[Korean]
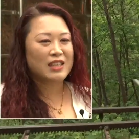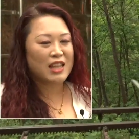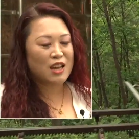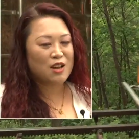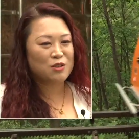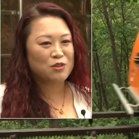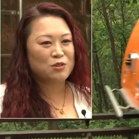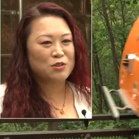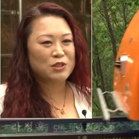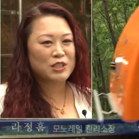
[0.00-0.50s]

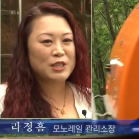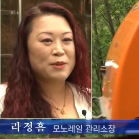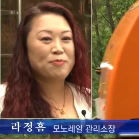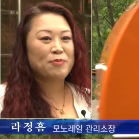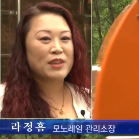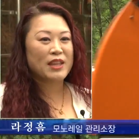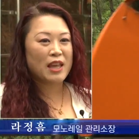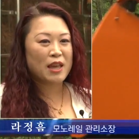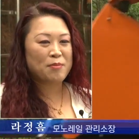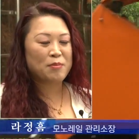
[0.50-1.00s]
타고
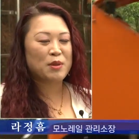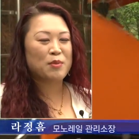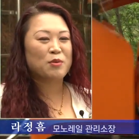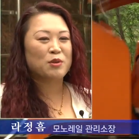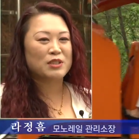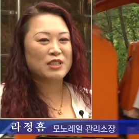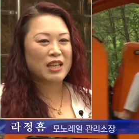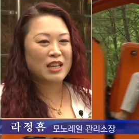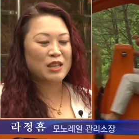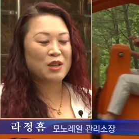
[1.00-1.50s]
쉽게
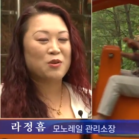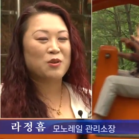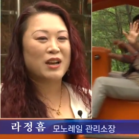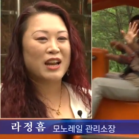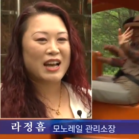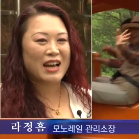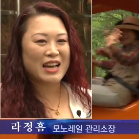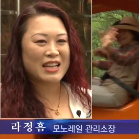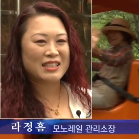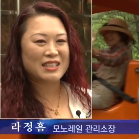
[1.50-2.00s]
비봉산에
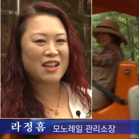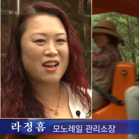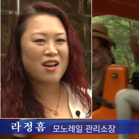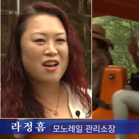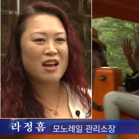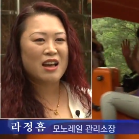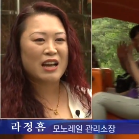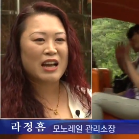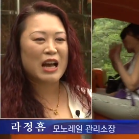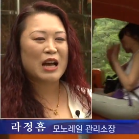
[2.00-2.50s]
올라가서
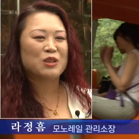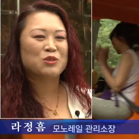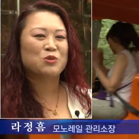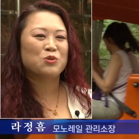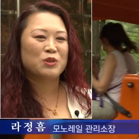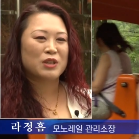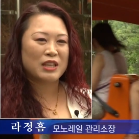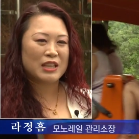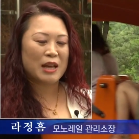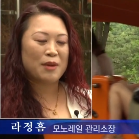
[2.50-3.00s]

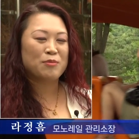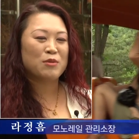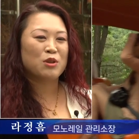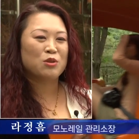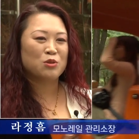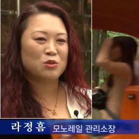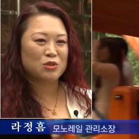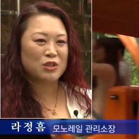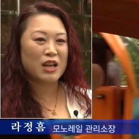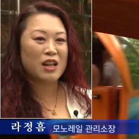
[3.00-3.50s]
가족이
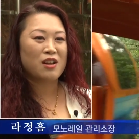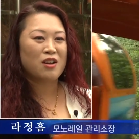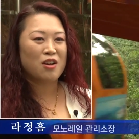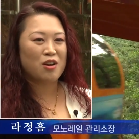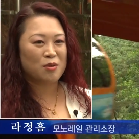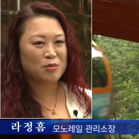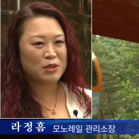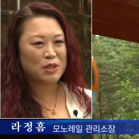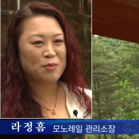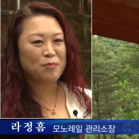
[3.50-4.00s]
남녀노소 할 것
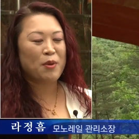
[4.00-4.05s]
없이